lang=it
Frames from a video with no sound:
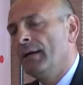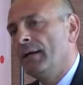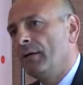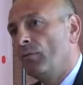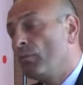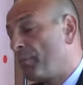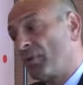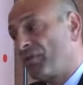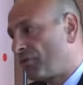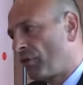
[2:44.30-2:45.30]
eh, un
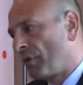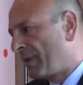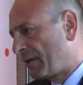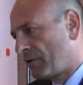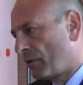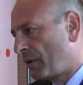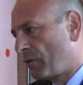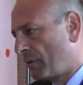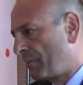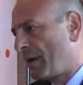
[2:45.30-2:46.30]
posizionamento che
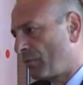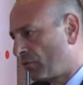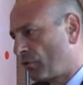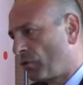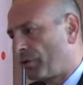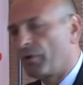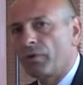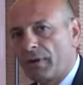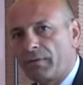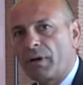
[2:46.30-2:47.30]
noi abbiamo storico,
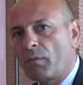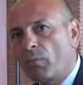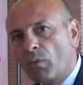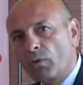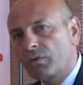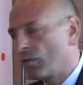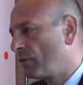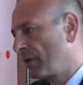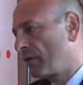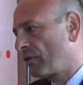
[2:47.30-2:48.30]
noi lavoriamo molto
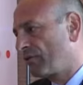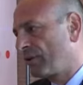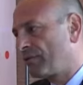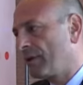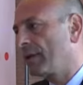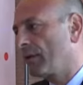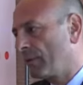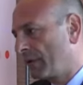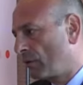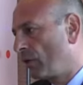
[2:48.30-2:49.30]
con le grosse aziende,
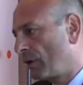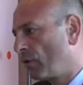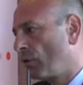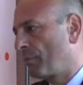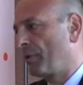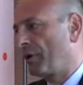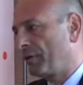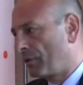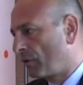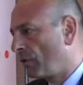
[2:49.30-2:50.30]
quindi con le
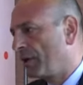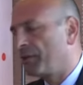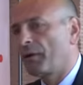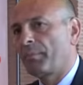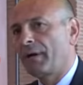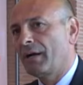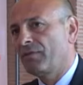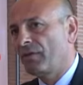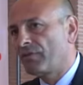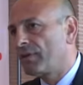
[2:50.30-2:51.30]
corporate, con le
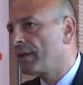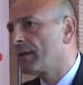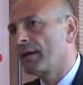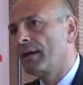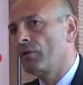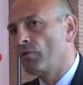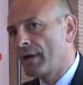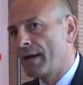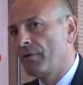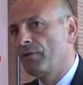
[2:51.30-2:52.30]
enterprise, aziende che non
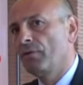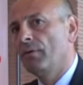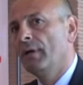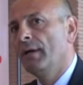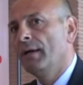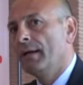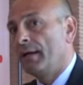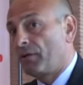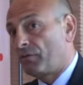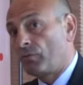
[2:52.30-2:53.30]
hanno
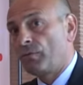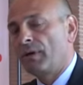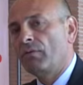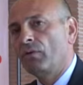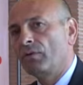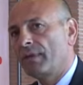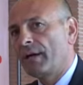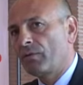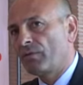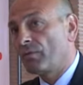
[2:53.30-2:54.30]
nessuna volontà
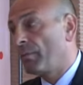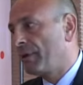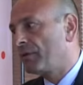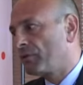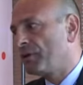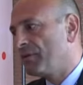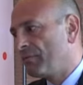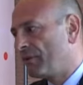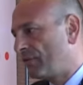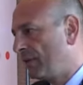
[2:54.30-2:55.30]
in questo momento di
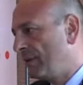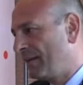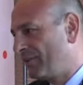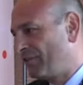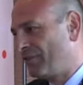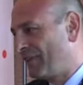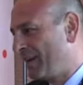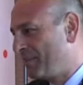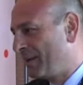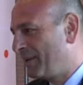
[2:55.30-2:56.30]
investire in
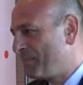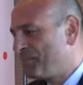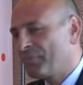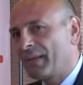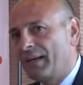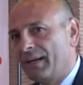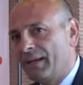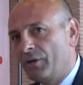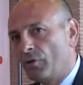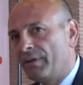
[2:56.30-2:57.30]
sistemi eh,
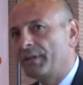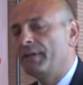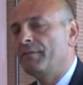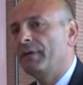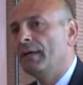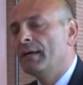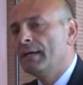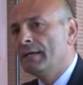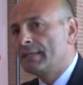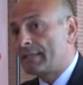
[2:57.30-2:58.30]

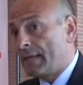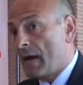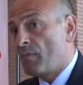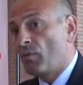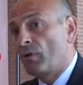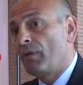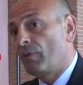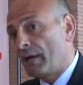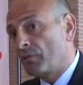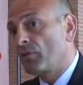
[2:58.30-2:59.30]
innovativi. Stiamo
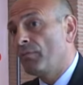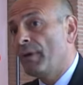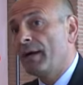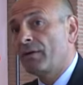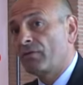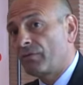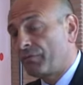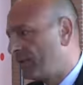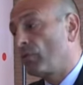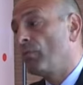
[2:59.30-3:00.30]
lavorando con
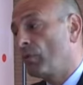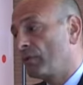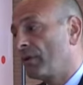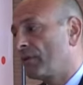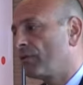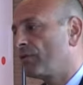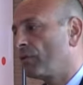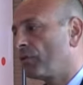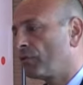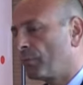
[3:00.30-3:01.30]
Microsoft con molta
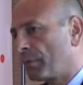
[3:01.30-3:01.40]
attenzione sul